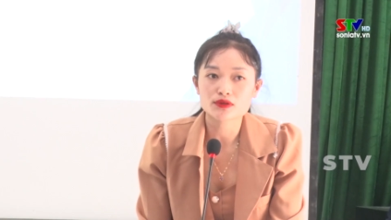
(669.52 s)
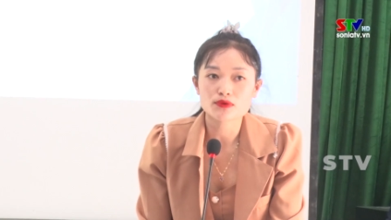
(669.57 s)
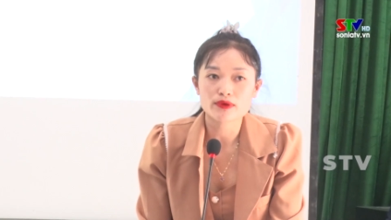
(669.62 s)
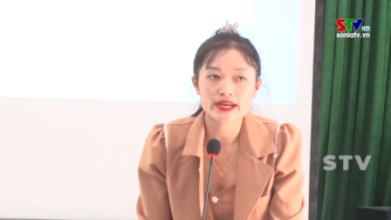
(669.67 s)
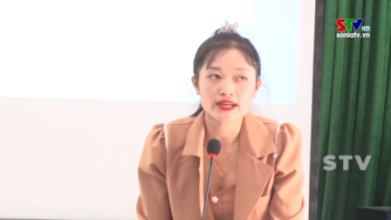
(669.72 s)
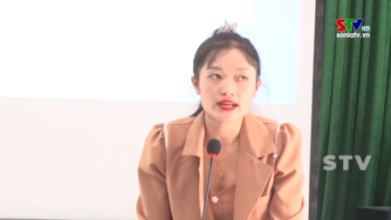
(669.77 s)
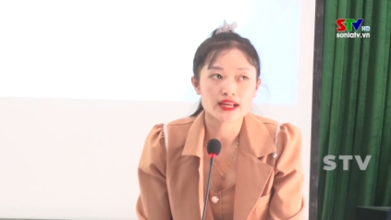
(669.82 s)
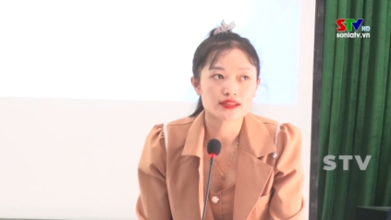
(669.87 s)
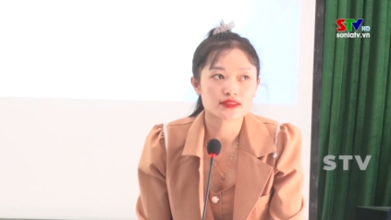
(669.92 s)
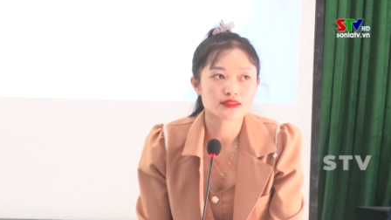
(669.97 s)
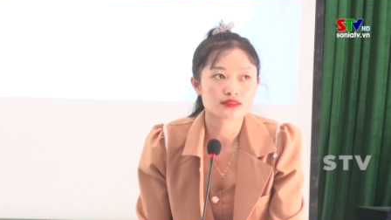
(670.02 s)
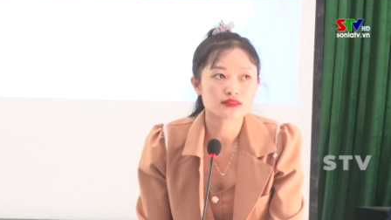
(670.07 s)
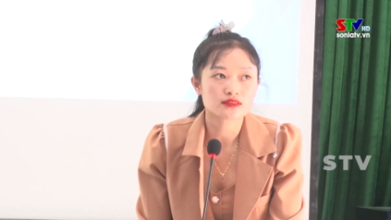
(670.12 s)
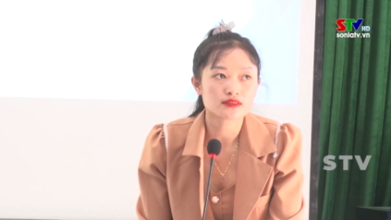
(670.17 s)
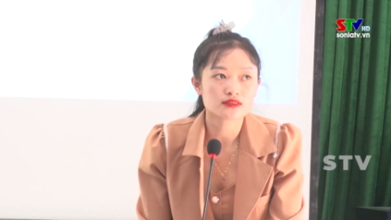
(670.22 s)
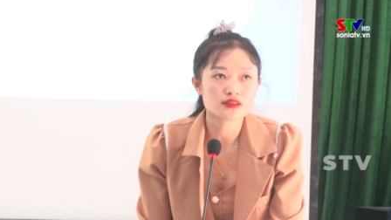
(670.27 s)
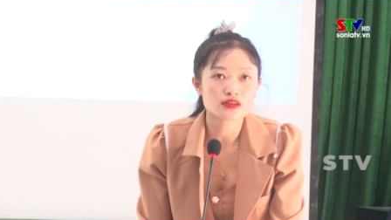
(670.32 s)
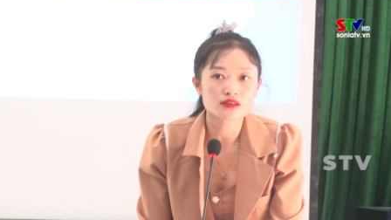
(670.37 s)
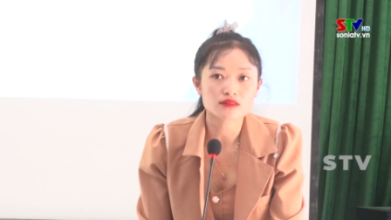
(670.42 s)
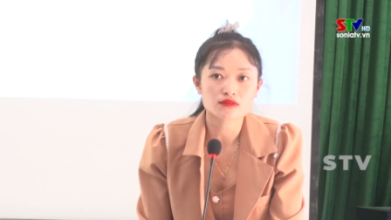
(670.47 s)
lao động
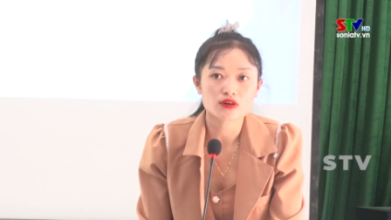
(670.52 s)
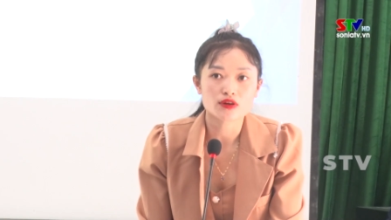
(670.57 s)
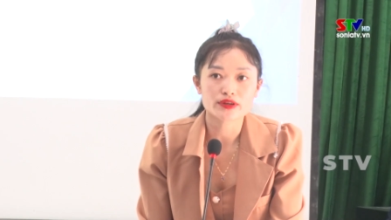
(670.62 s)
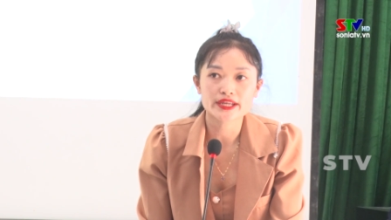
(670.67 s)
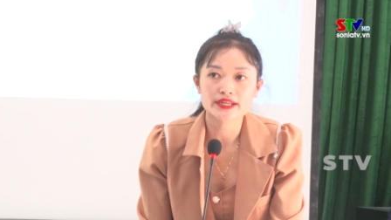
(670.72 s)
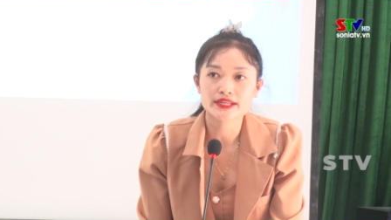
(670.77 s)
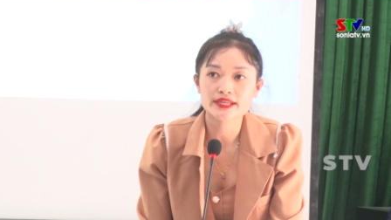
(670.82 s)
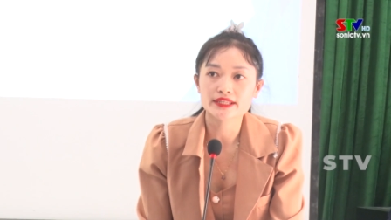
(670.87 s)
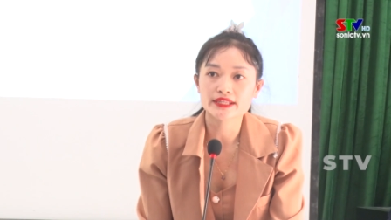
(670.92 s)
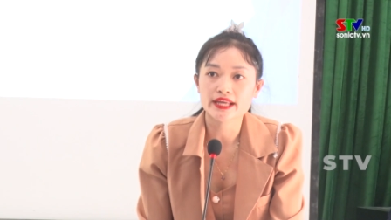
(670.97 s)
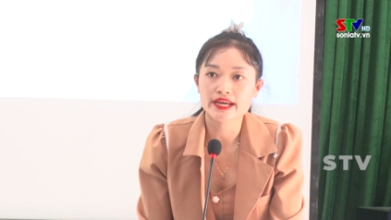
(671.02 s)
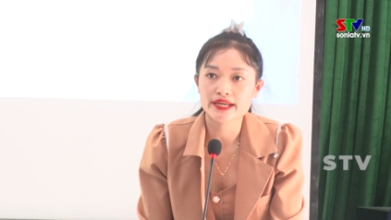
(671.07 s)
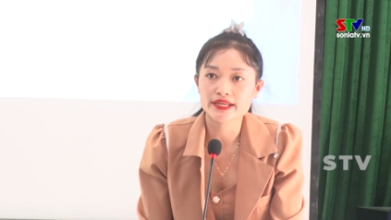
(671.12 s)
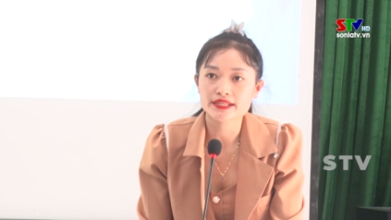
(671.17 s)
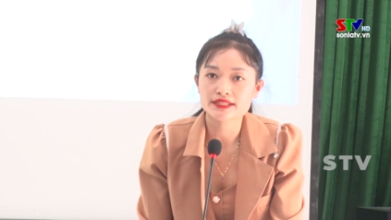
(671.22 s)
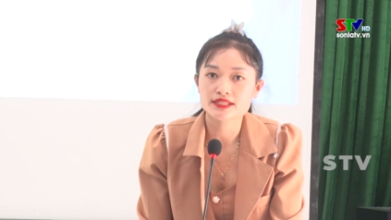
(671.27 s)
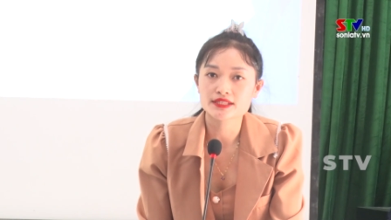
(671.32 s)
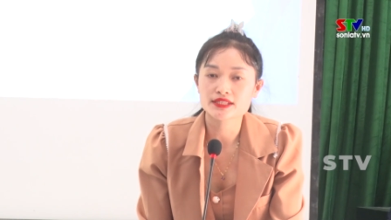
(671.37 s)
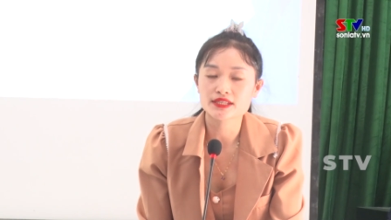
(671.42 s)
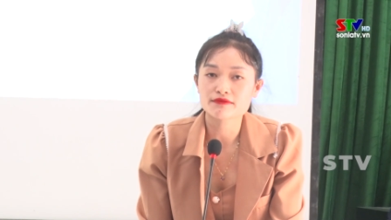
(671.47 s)
đi làm việc tại các
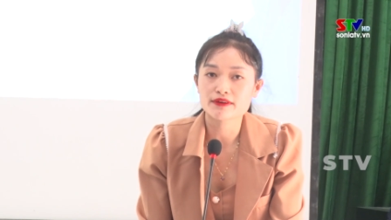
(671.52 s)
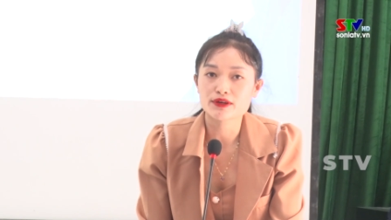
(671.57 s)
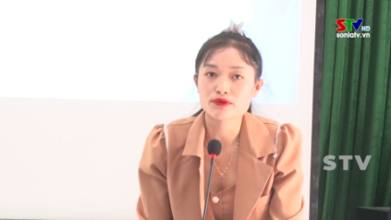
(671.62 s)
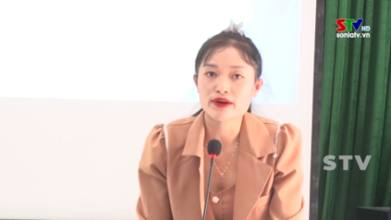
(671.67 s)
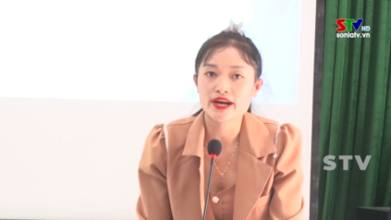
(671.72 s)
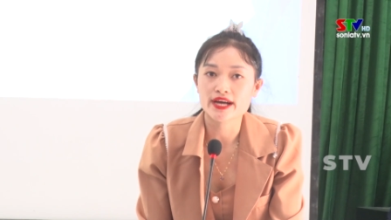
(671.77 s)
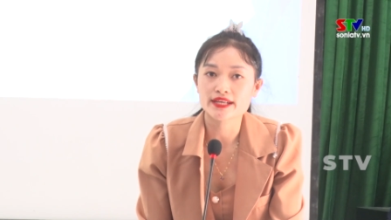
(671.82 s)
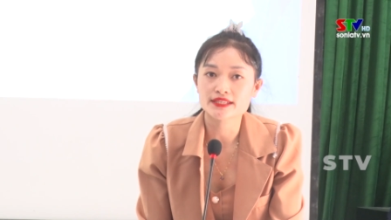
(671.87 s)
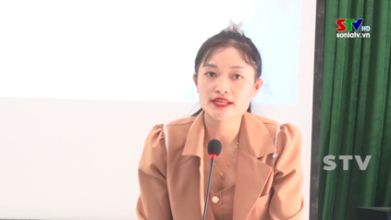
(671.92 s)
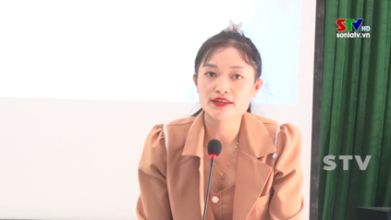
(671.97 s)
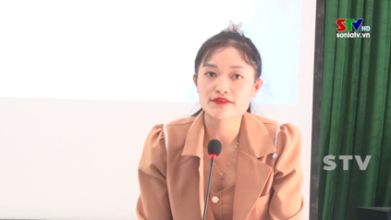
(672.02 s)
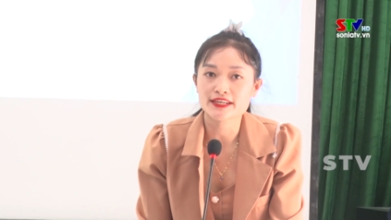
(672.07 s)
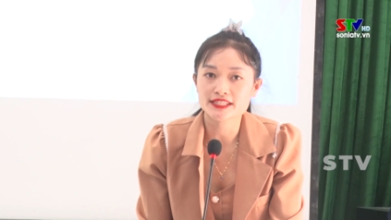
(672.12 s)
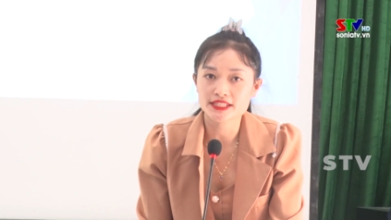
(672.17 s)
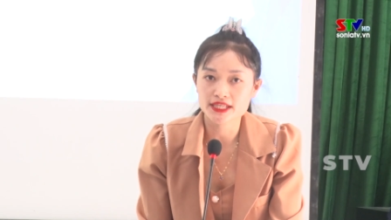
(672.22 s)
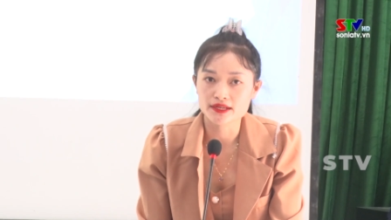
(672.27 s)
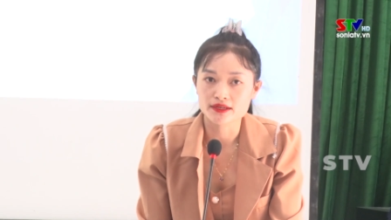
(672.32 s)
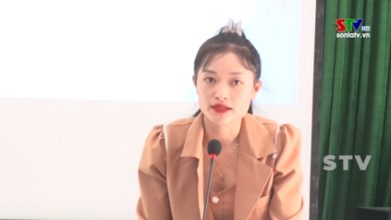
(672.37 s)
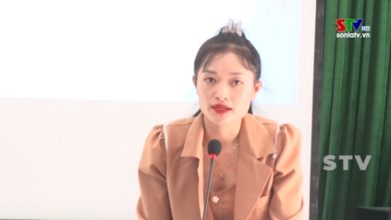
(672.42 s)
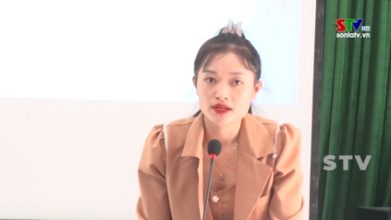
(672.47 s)
khu công nghiệp ngoài tỉnh,
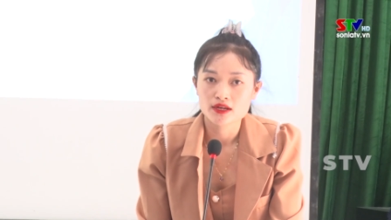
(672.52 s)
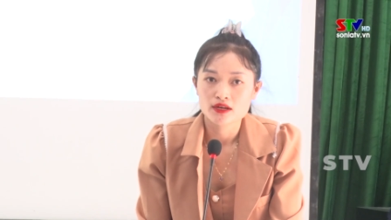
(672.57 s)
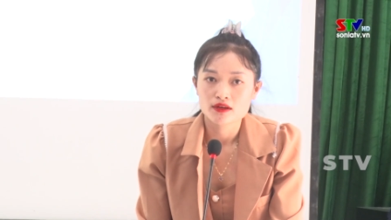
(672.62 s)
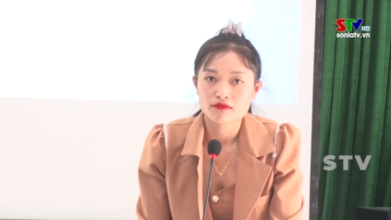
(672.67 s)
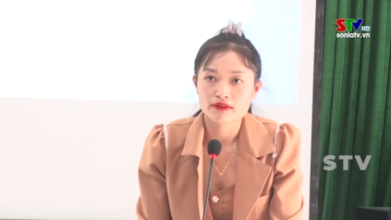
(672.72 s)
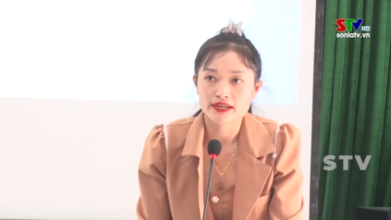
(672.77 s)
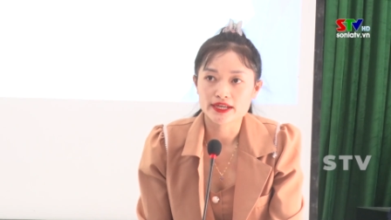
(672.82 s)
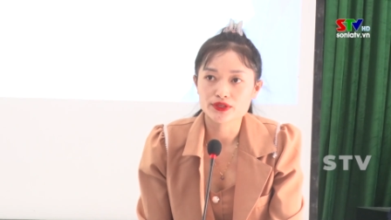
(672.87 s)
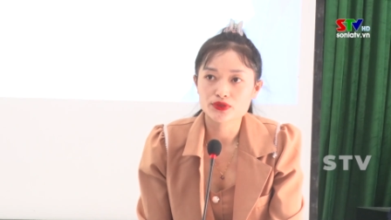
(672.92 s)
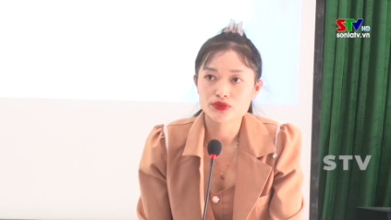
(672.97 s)
như